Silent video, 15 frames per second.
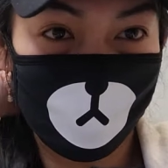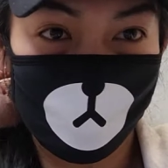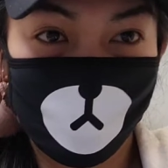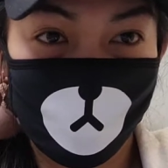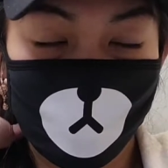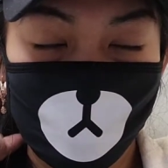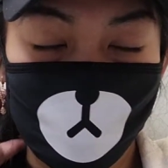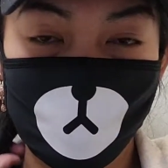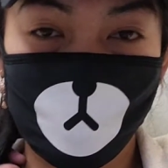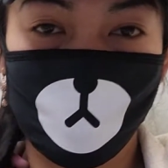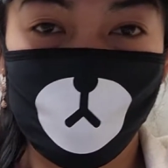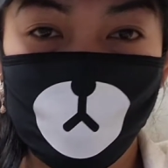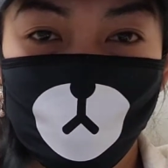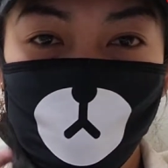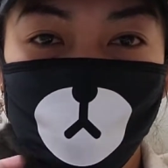si Daniel sa
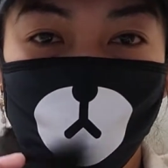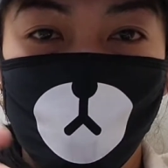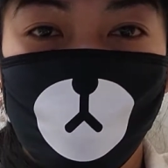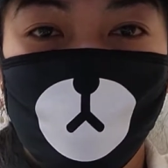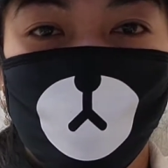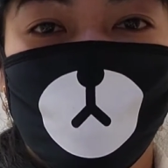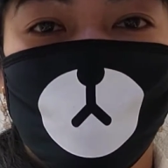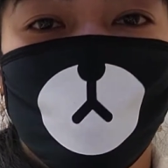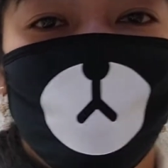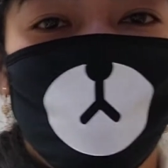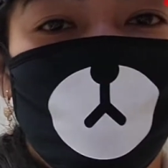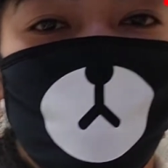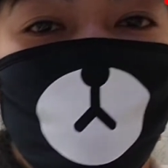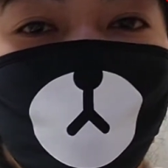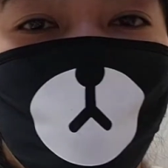hospital din. So,
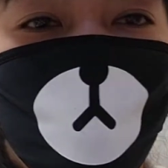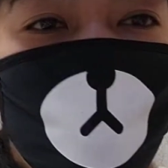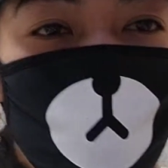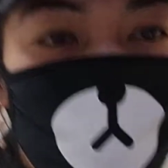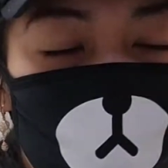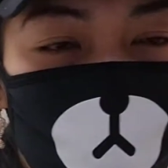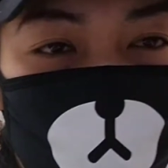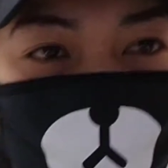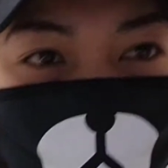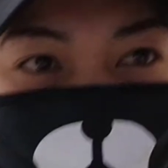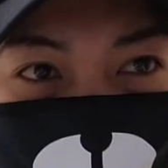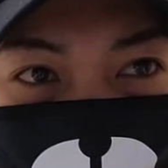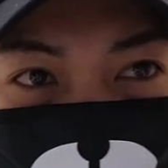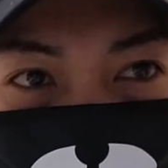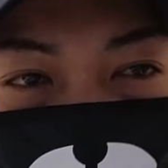syempre, nag-worry din yung
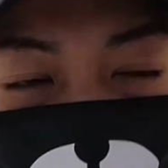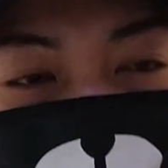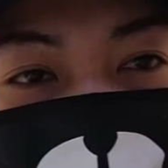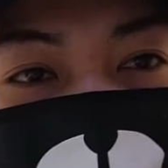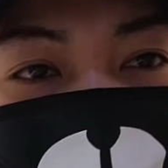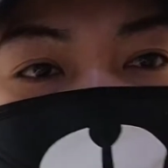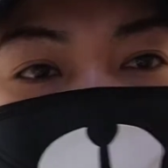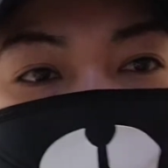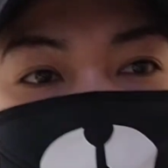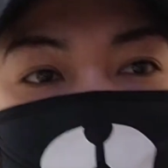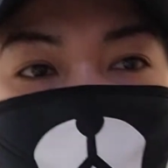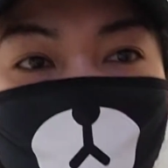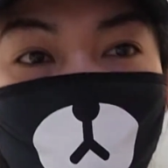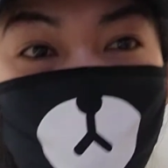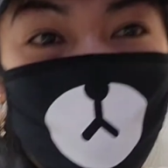isa.
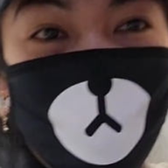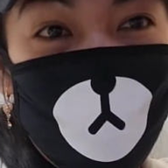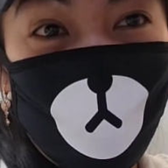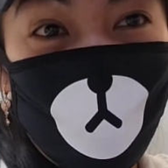Baka mami